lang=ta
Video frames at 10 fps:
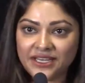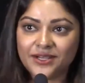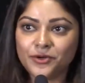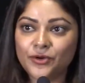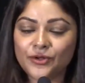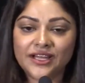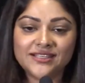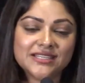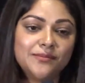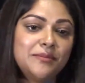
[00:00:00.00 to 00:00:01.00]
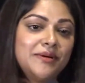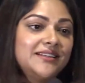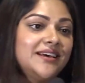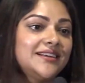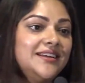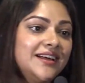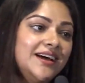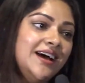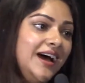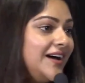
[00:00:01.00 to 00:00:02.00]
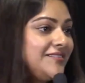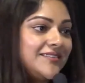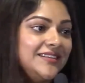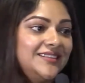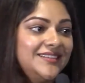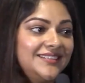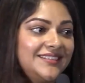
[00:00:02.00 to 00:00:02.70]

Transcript: பட் எங்கள் கூட உட்காந்து சினிமா பார்த்தாரு அவர் வந்து